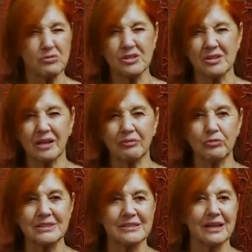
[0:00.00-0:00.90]
questa,
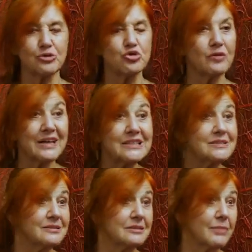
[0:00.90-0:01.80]
questa
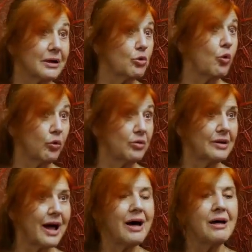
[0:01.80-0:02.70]
giovanissima
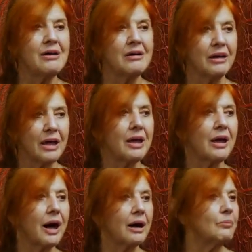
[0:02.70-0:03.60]
donna
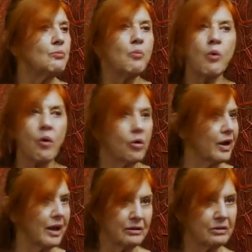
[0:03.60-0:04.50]
che
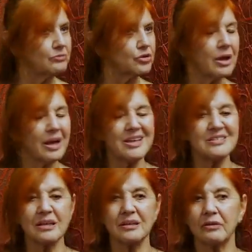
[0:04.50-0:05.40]
muore cioè
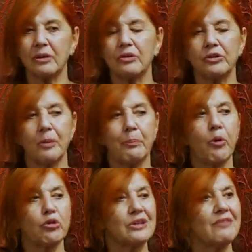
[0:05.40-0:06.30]
eh,
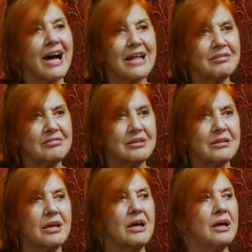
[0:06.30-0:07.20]
porta
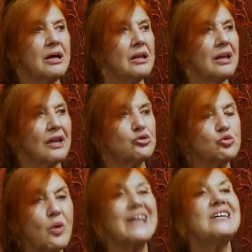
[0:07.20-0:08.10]
avanti eh, la sua